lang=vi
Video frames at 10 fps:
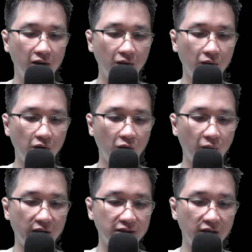U Đô
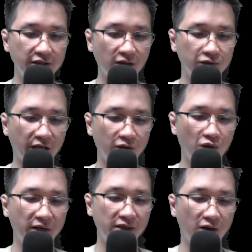Quỷ Giới trọng chỉnh U
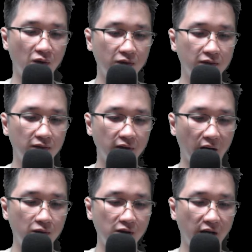Minh Địa Ngục,
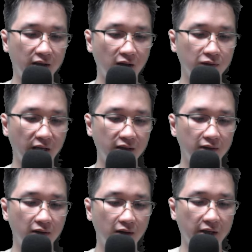nếu người không tin,
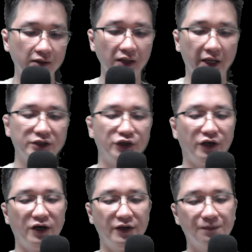kính thỉnh
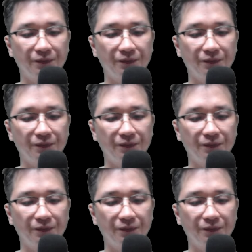chờ đợi.